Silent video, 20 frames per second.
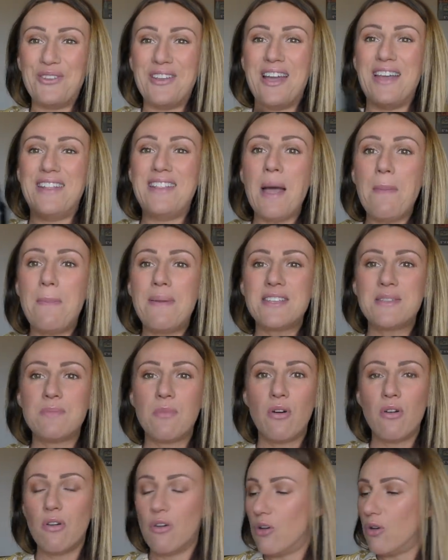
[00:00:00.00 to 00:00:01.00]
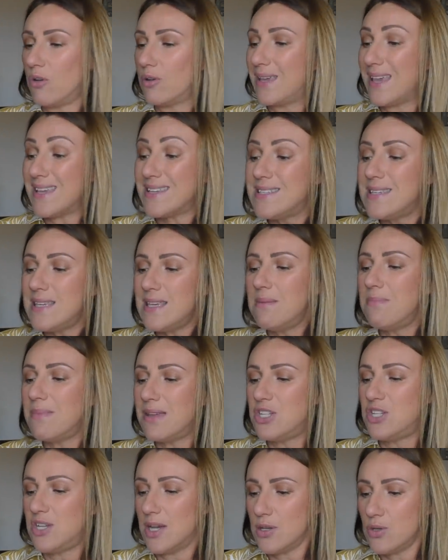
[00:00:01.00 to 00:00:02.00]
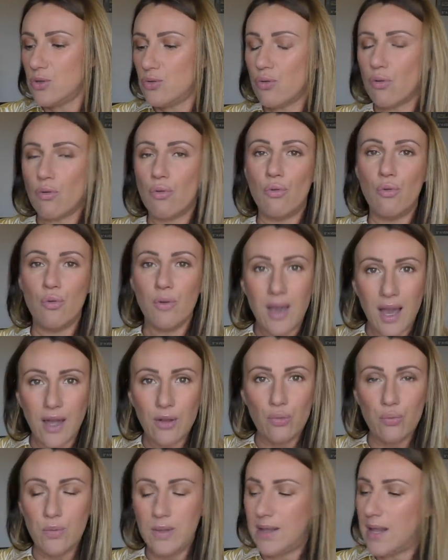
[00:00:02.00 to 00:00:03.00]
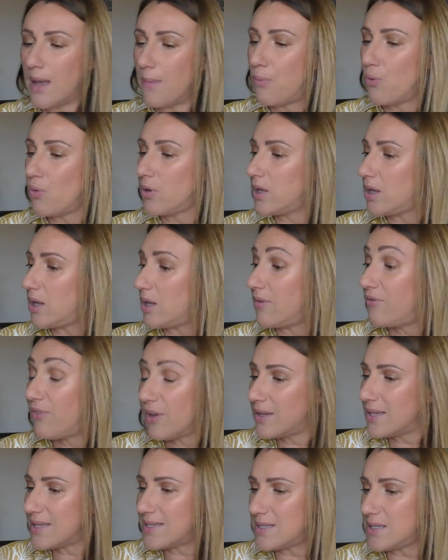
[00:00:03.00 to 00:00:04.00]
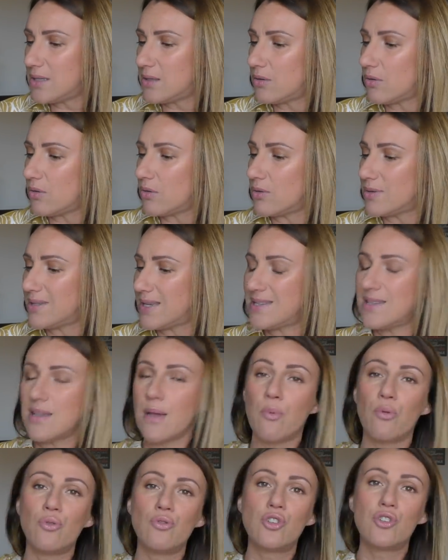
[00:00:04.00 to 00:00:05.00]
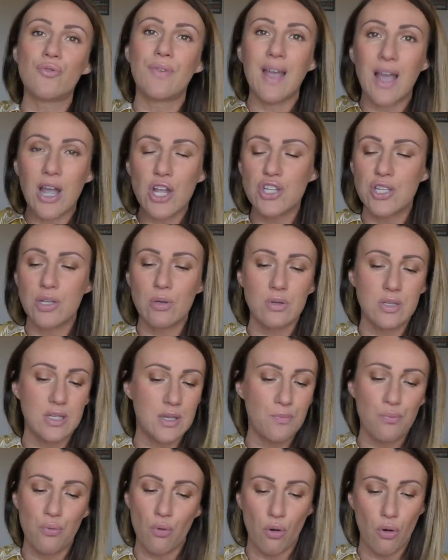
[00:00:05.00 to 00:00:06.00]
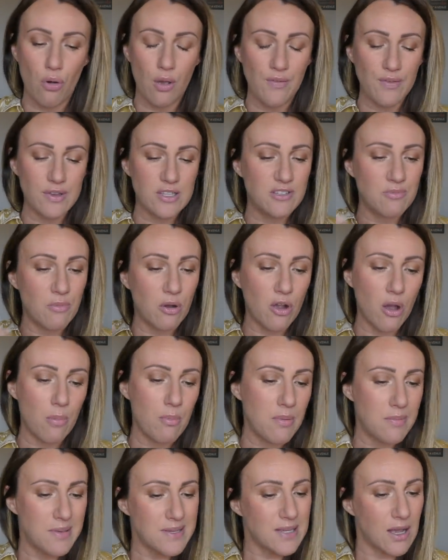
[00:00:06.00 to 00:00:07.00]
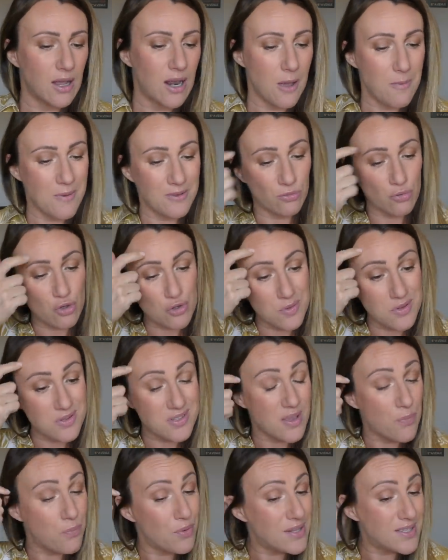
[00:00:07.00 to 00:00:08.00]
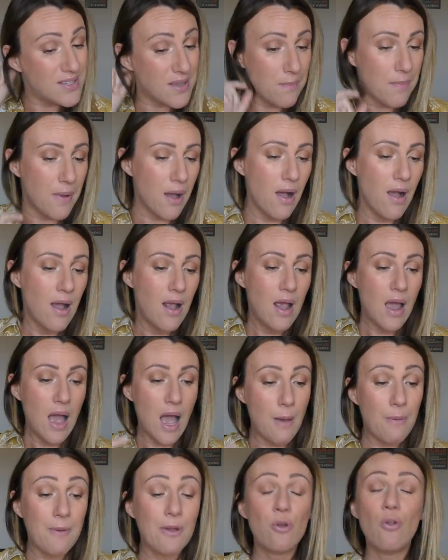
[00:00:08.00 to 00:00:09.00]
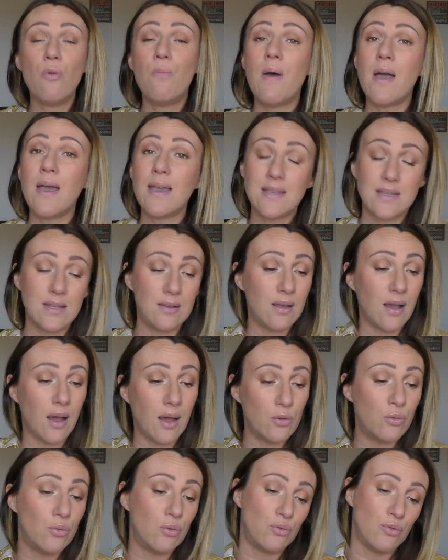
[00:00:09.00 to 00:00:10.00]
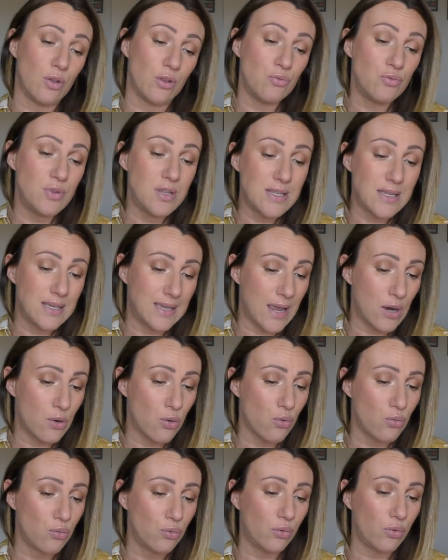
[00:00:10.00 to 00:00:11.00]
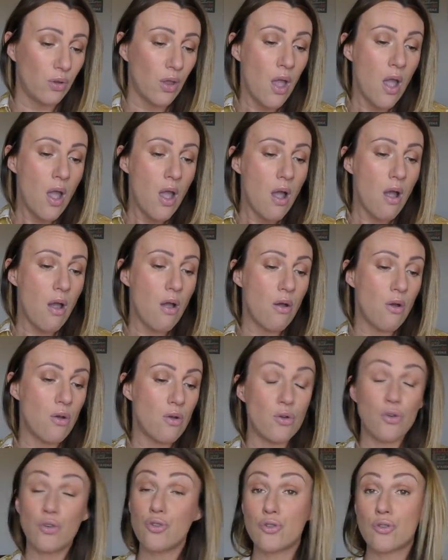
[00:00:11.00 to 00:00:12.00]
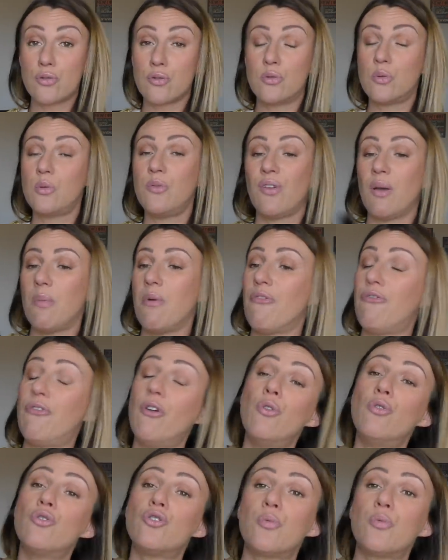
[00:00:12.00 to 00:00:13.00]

on a un apaisement euh, quasi immédiat sur euh, le gratouillis de la peau qui est fantastique. Euh, ça, c'est un produit que je vais racheter aussi pour effectivement quand bébé sera là parce que je pense que ça peut être sympa après le bain, etc. d'en utiliser quelques gouttes. je suis vraiment folle de